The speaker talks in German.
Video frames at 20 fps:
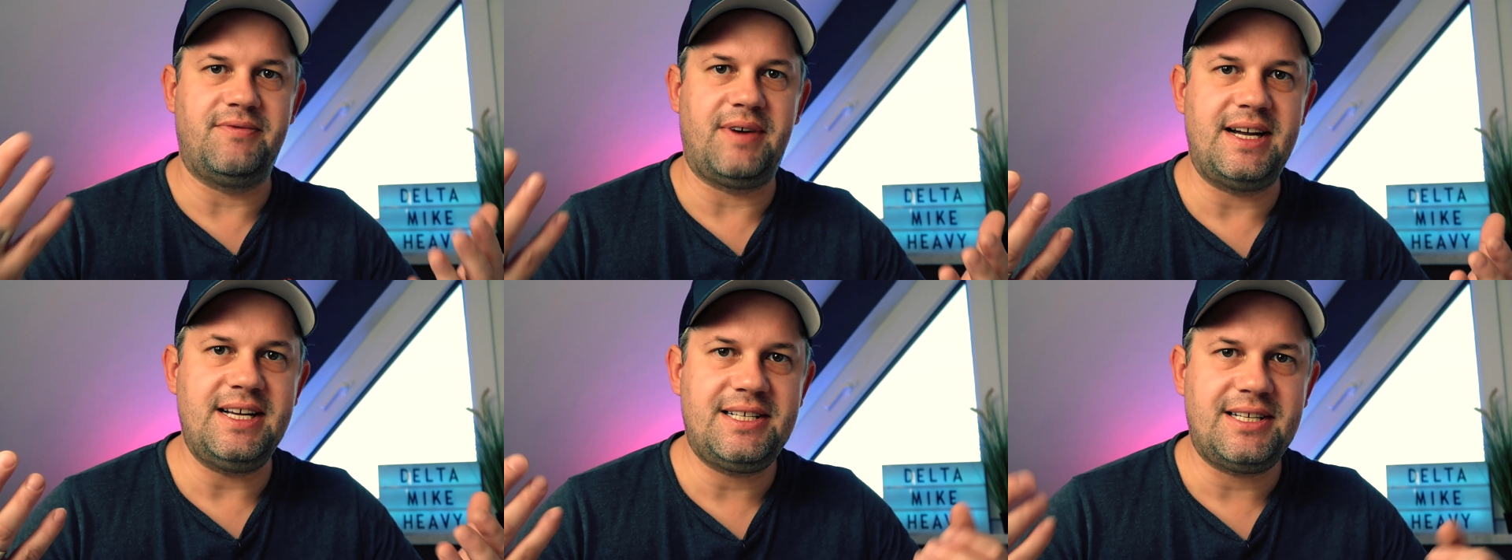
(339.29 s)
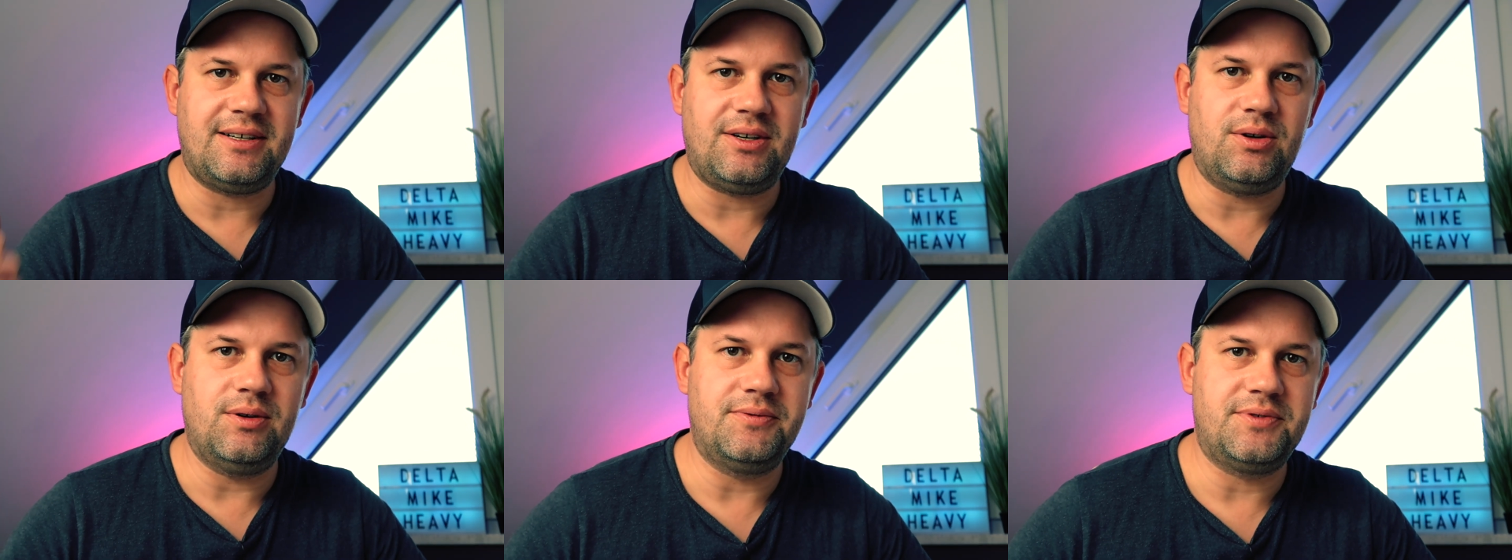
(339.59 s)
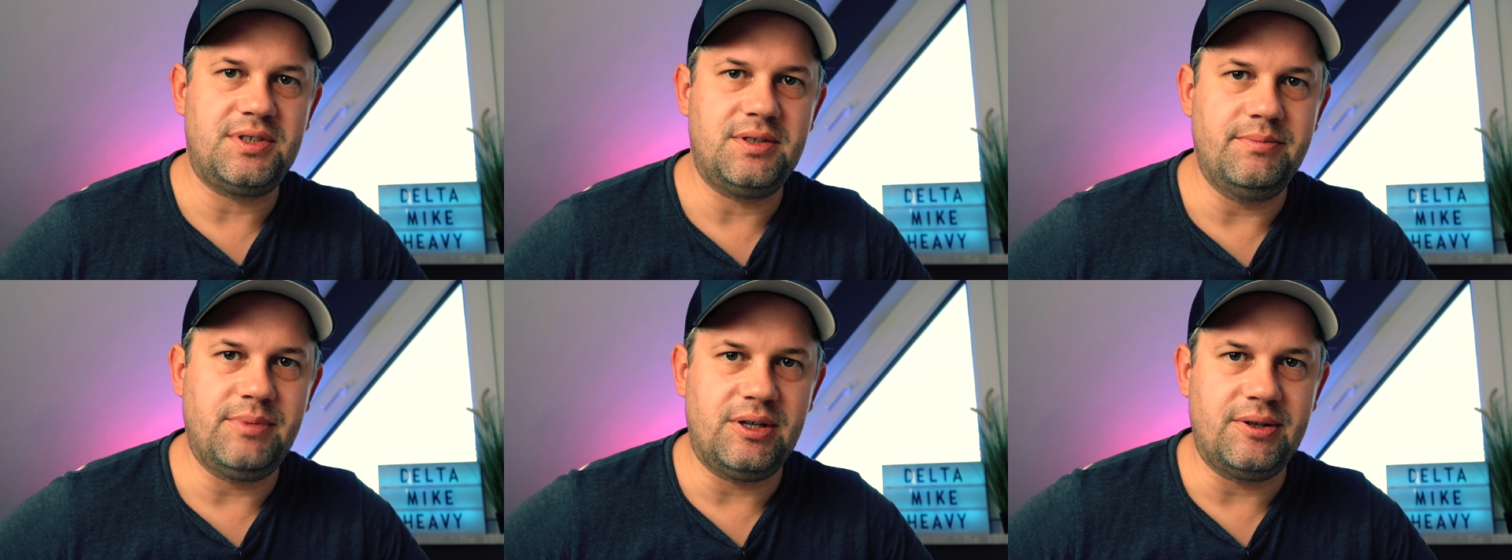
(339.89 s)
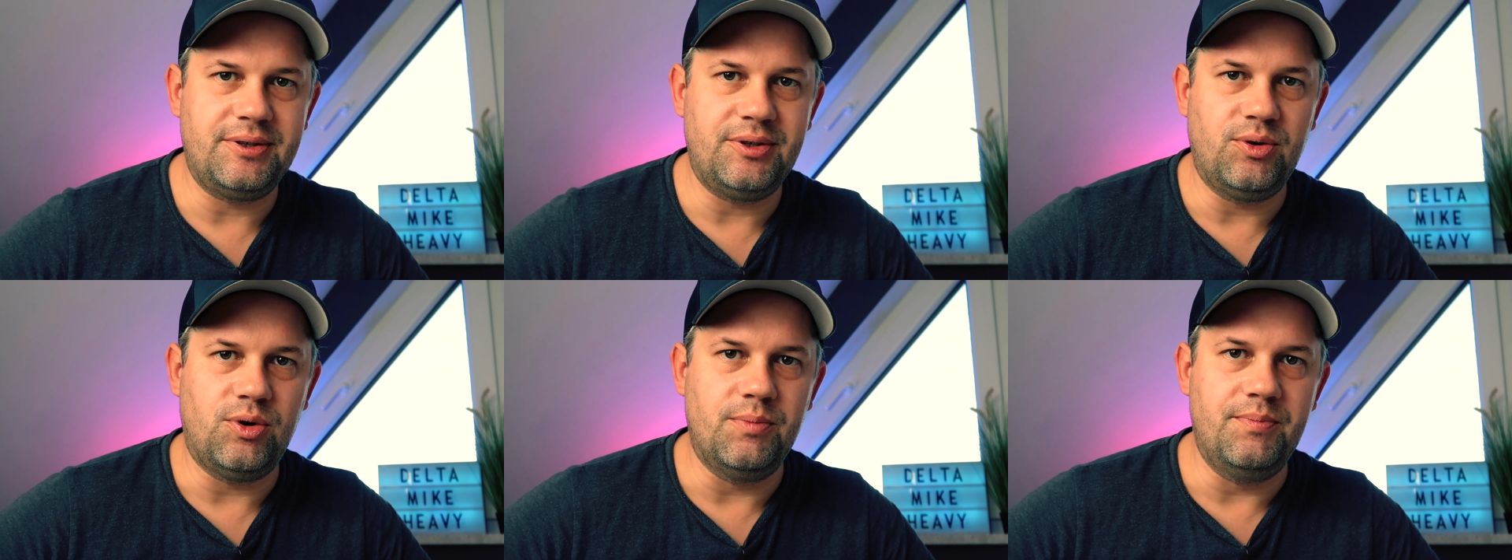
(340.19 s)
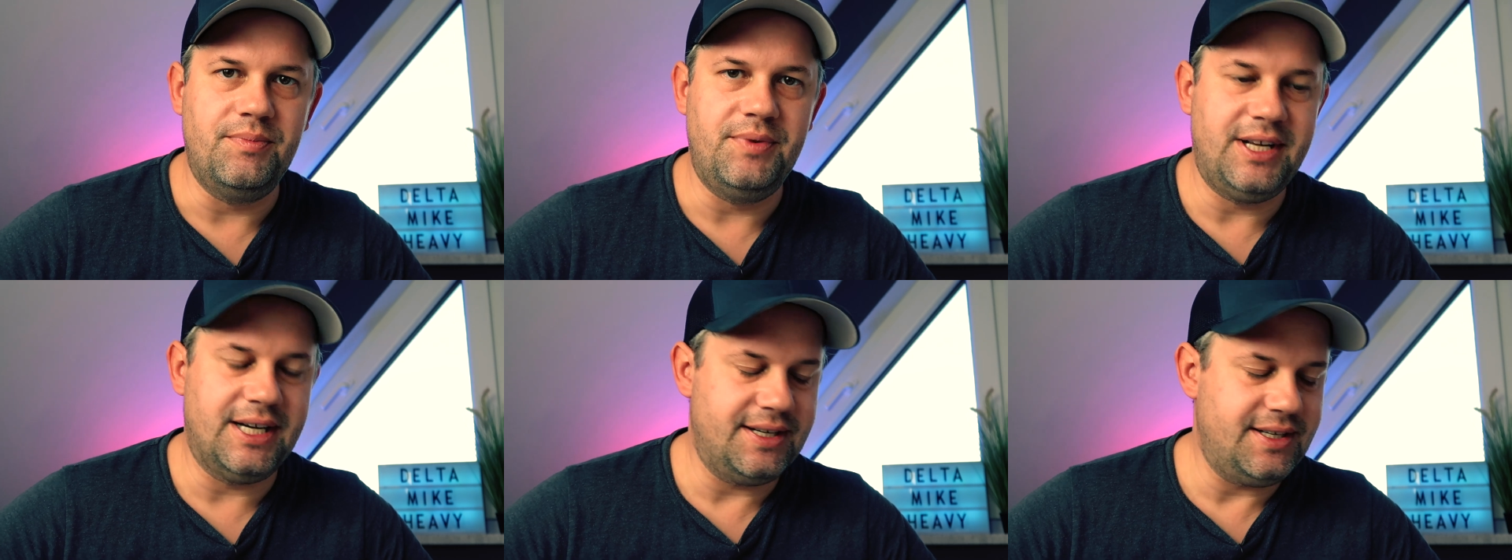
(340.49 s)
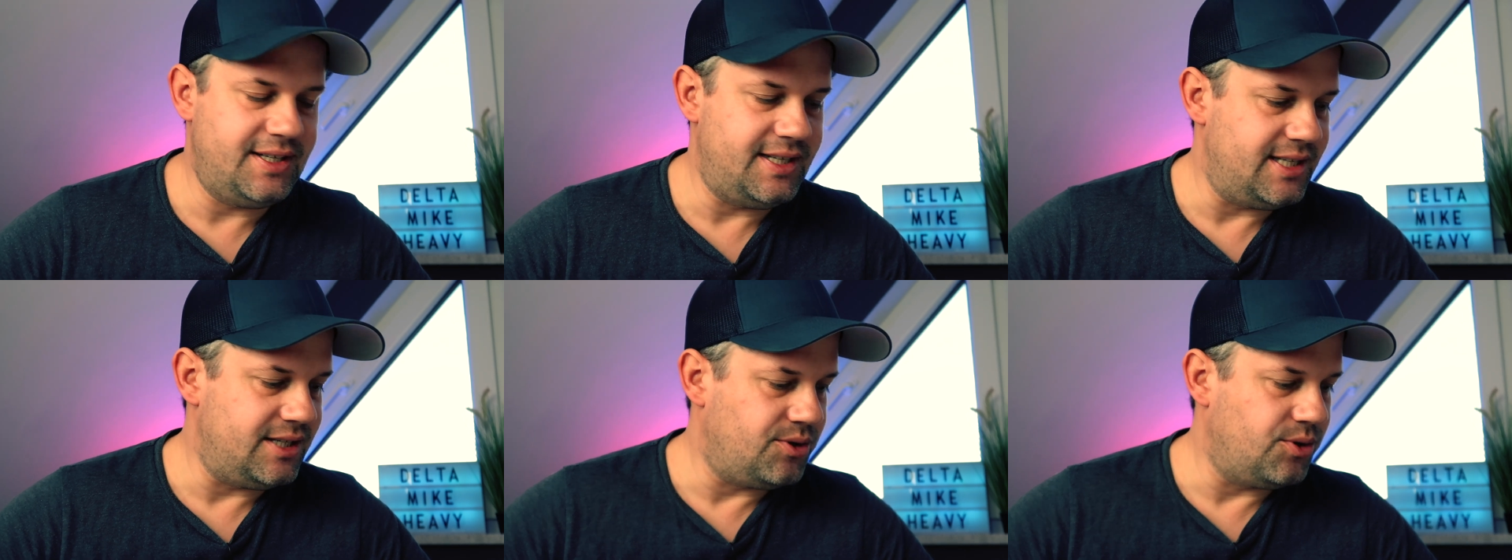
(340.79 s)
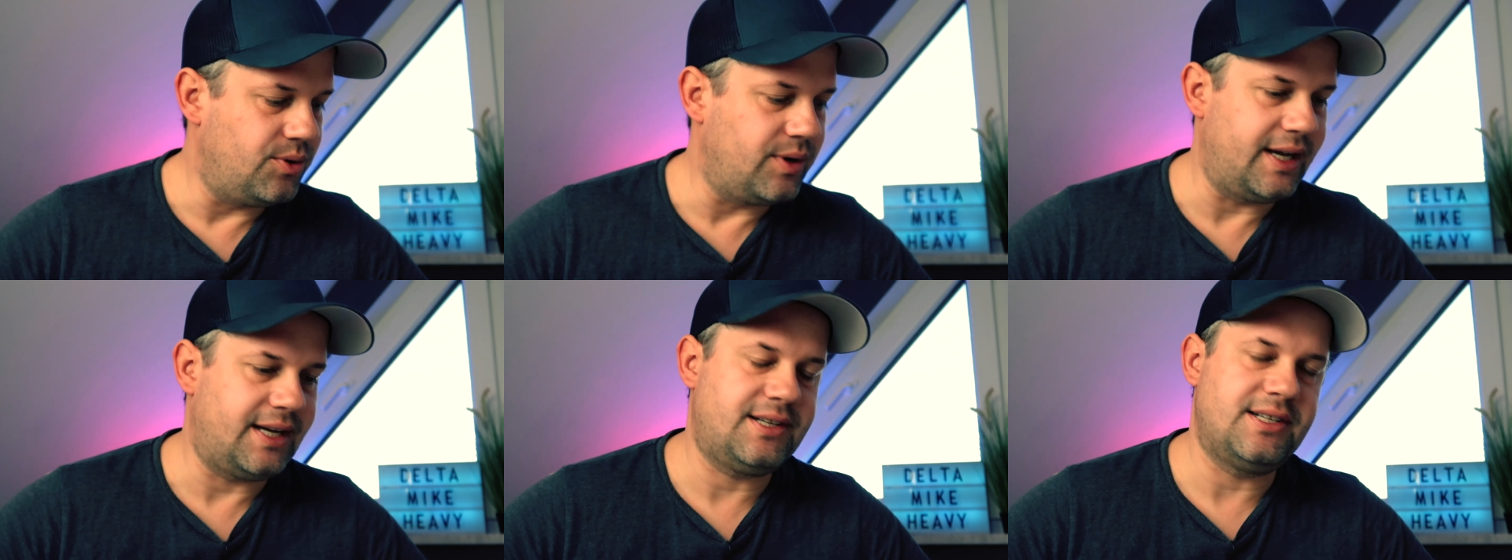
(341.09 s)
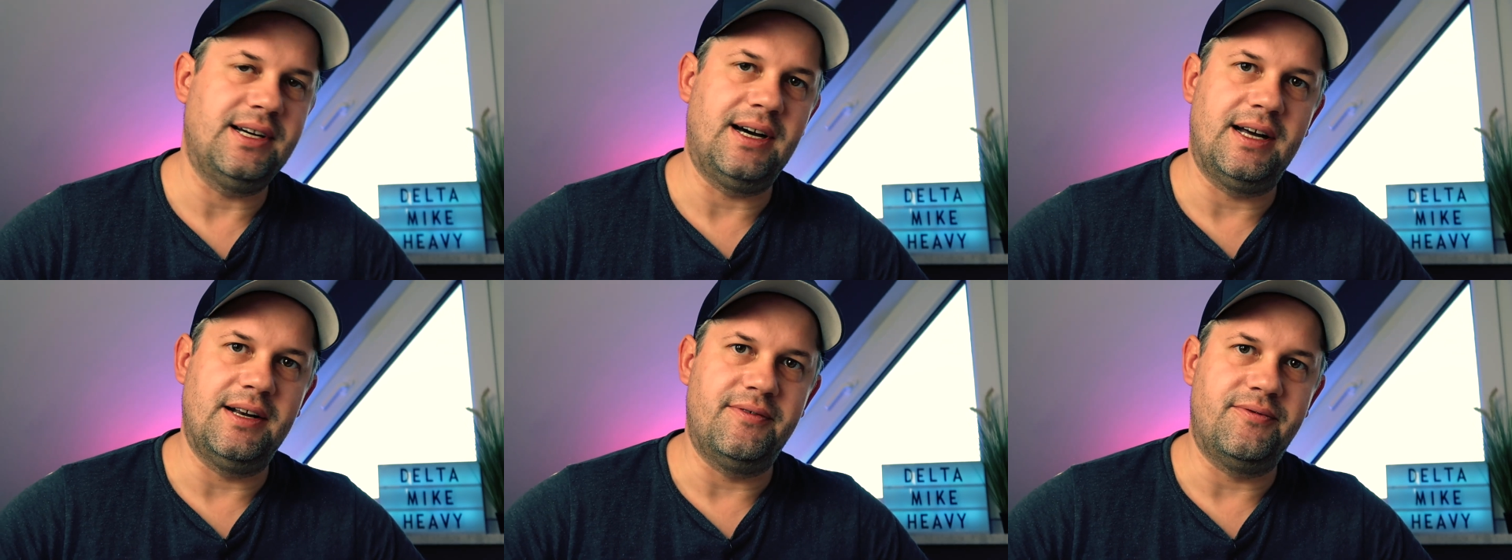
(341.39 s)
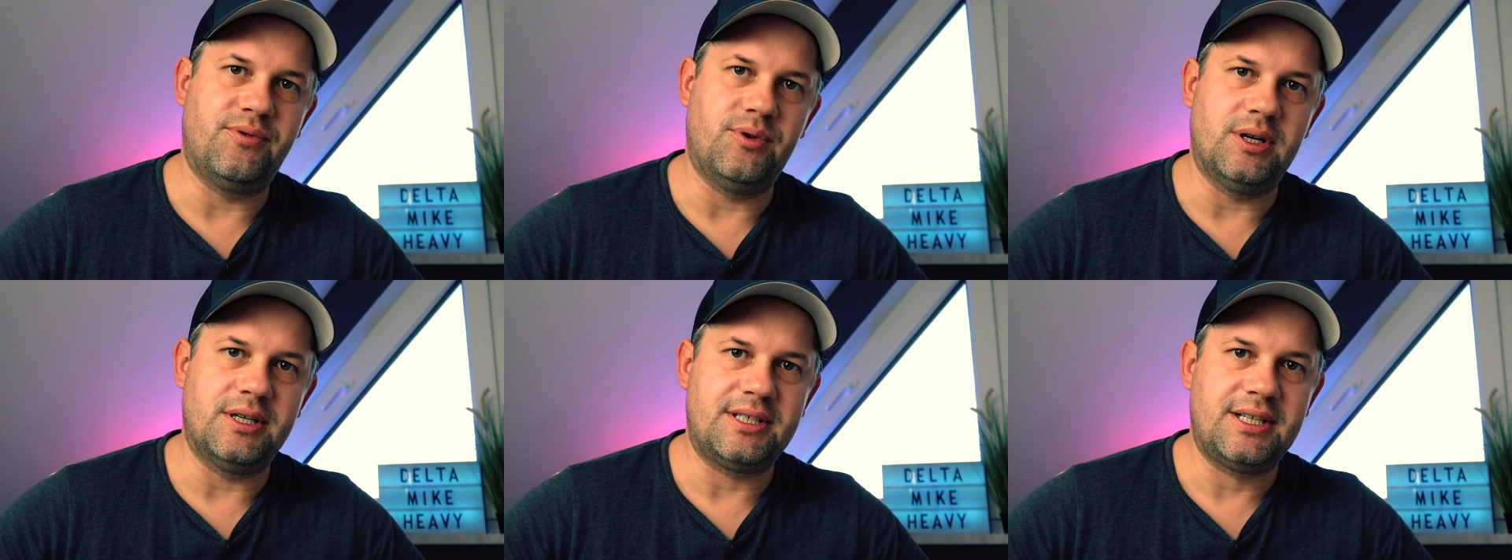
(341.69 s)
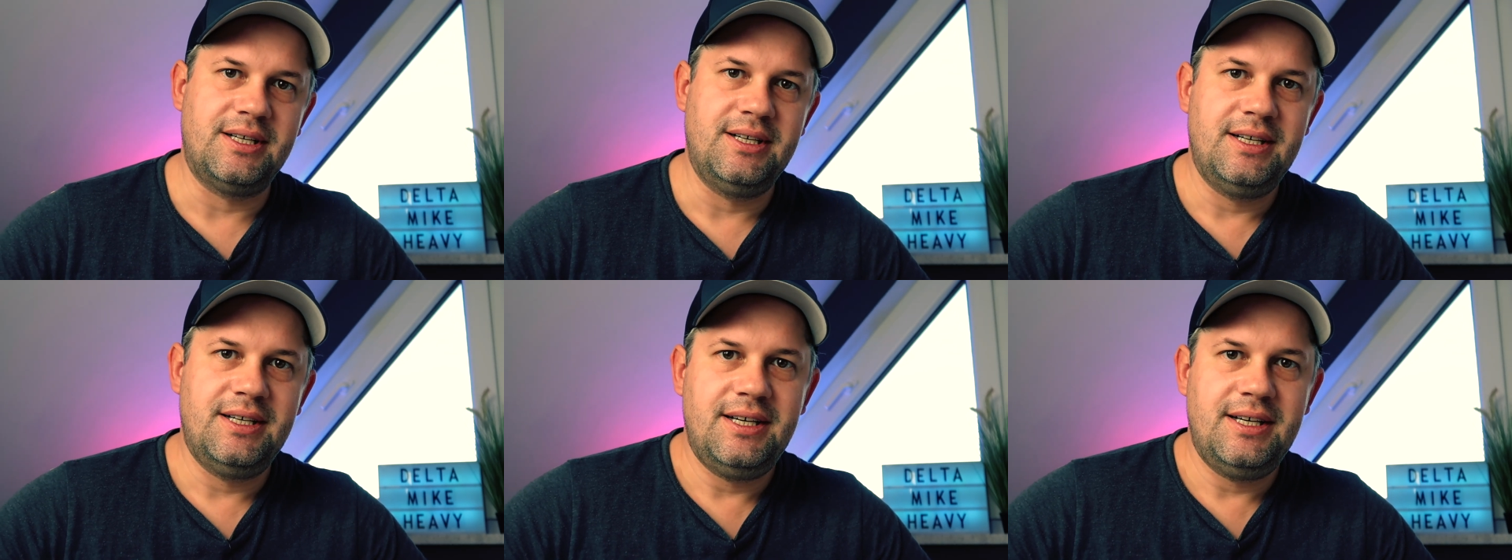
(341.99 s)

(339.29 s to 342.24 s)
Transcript: weiter aufzubauen, um dann die korrekte Antwort zu